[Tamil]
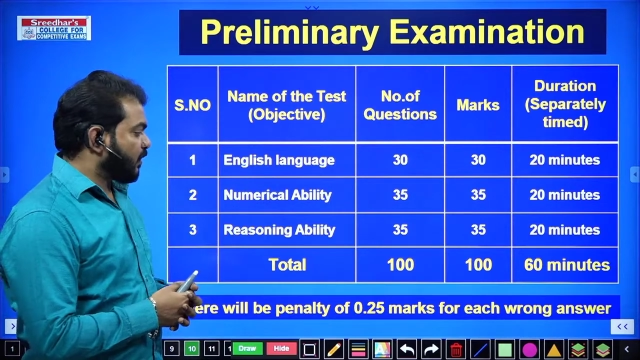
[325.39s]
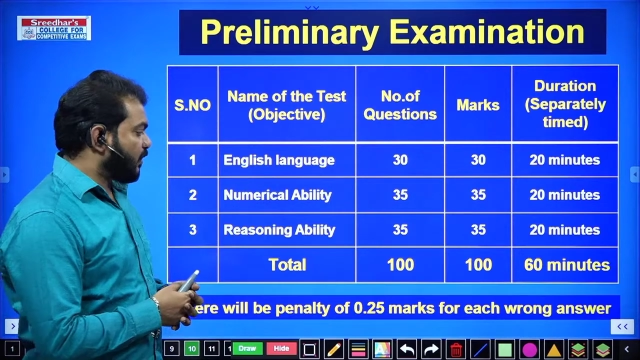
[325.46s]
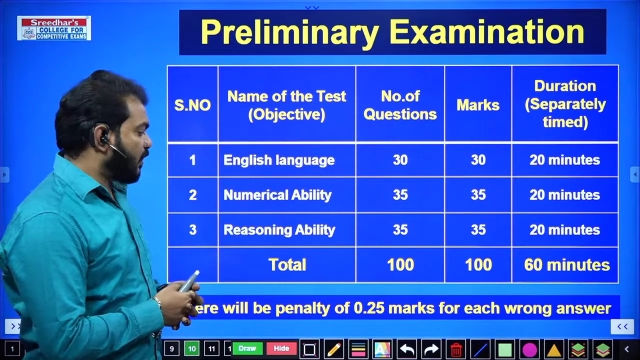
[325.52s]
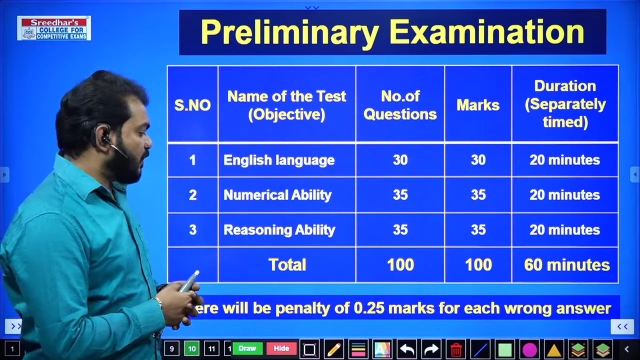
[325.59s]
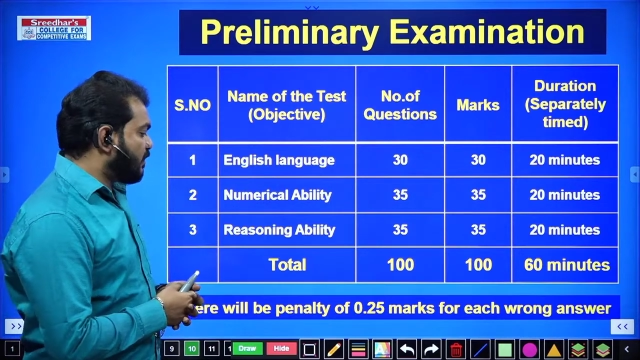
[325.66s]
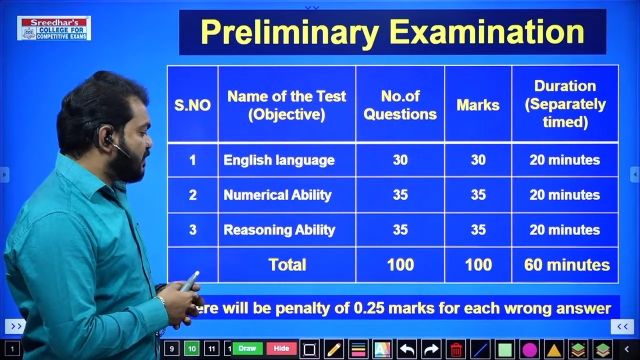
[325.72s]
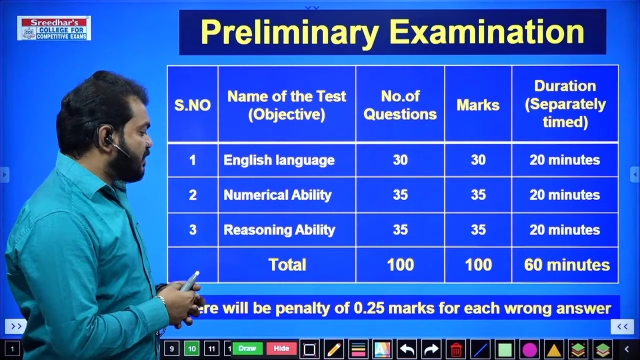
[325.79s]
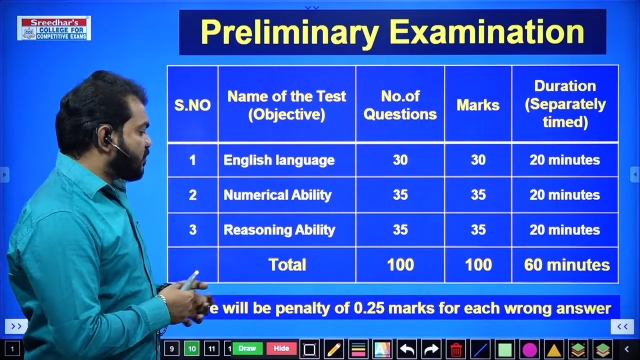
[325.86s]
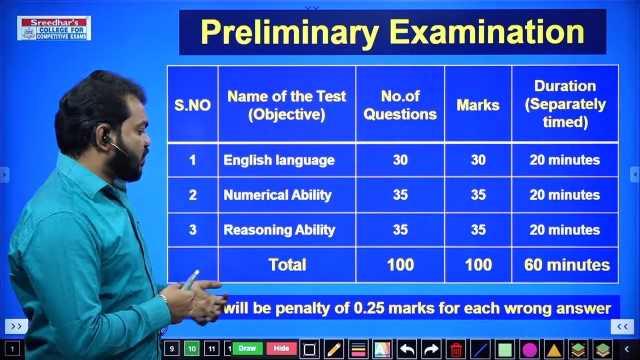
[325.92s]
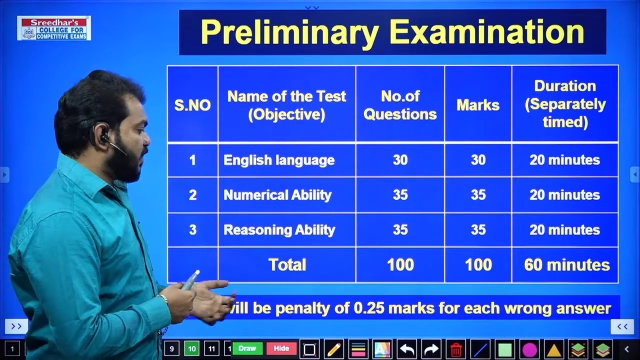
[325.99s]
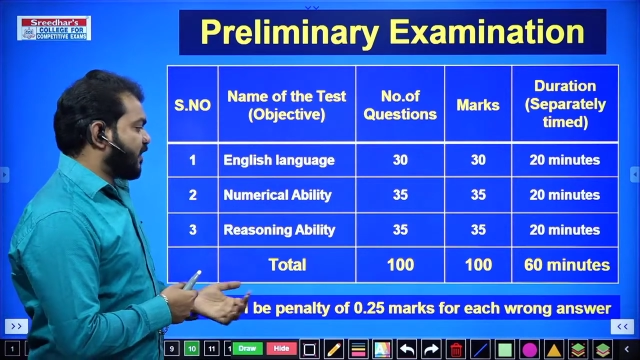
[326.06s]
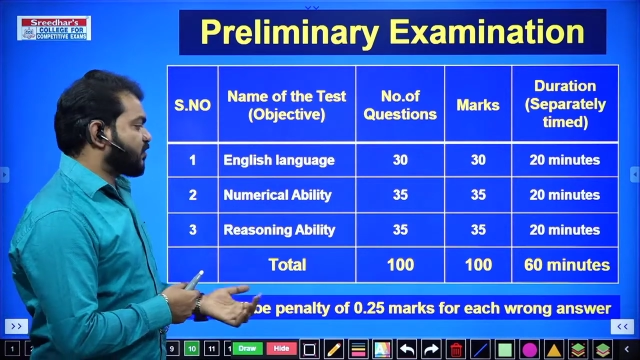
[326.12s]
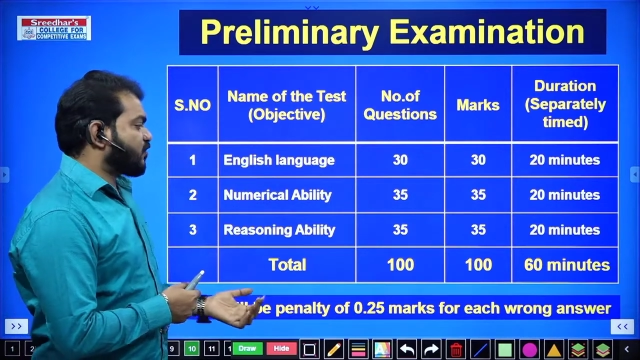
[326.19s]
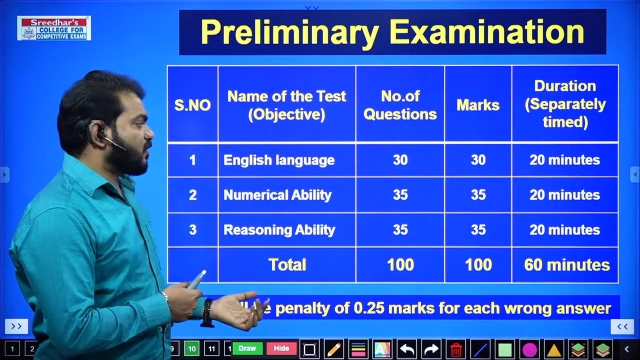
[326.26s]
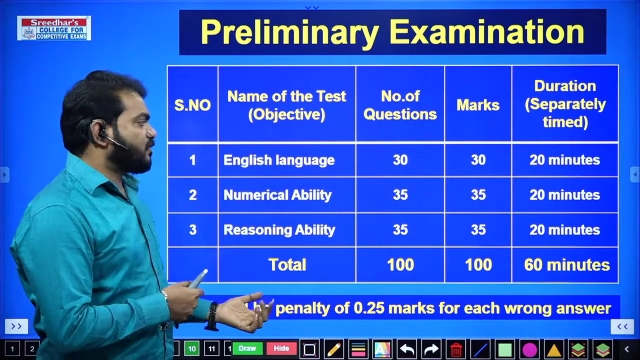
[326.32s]
கிளியர் ஸோ
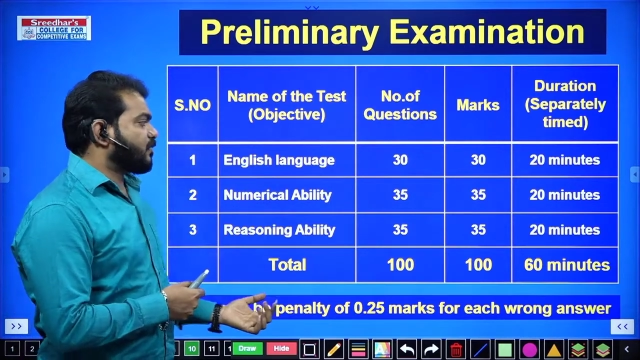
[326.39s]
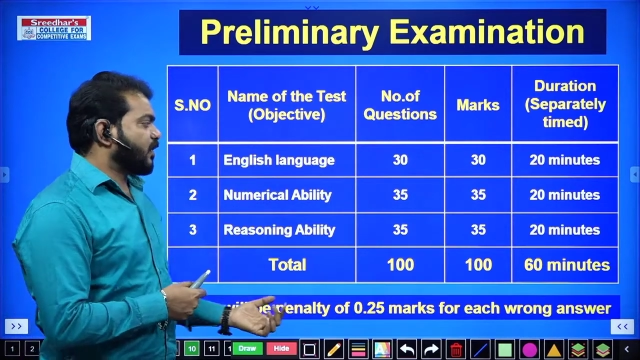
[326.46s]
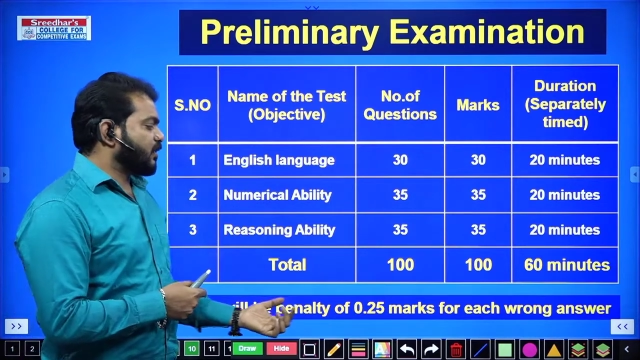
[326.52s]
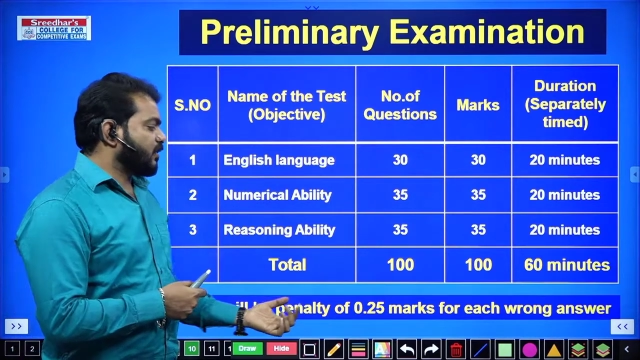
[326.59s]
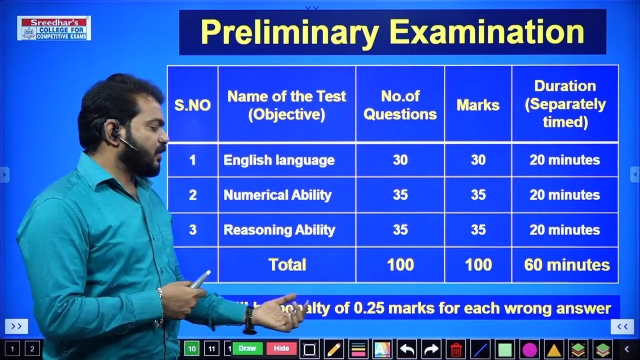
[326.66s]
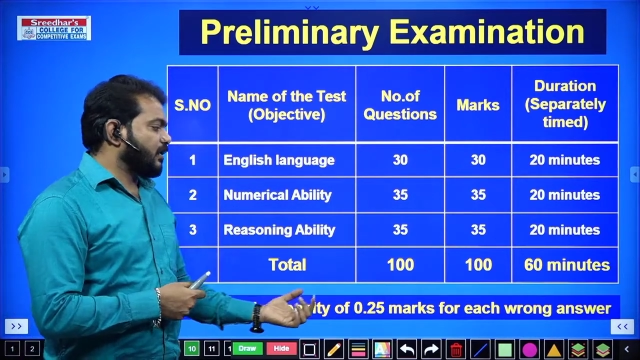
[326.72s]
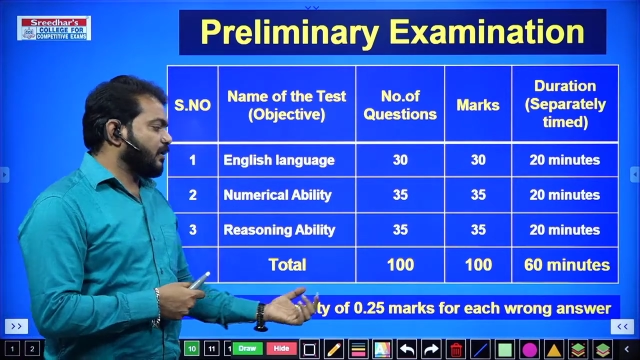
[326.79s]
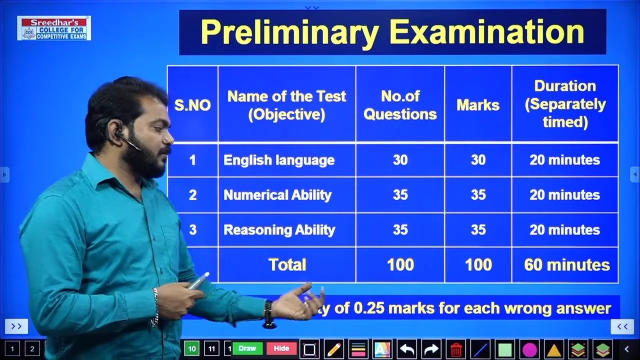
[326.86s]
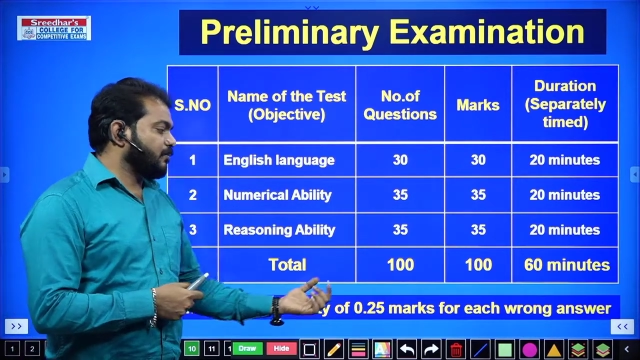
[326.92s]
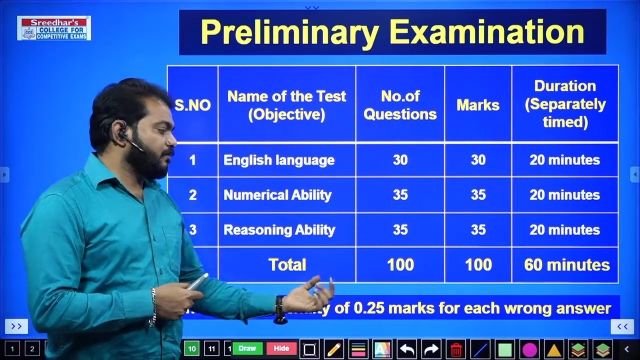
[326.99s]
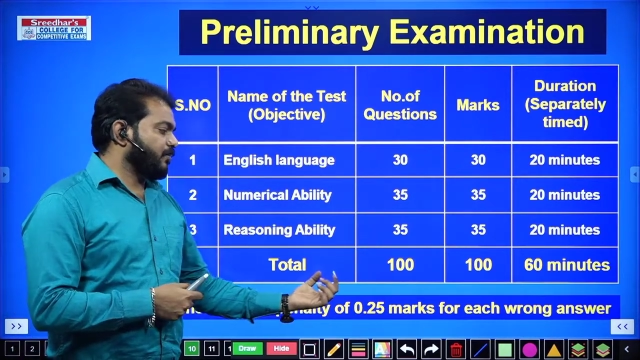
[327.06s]
நெக்ஸ்ட் வந்து பார்த்தீங்கன்னா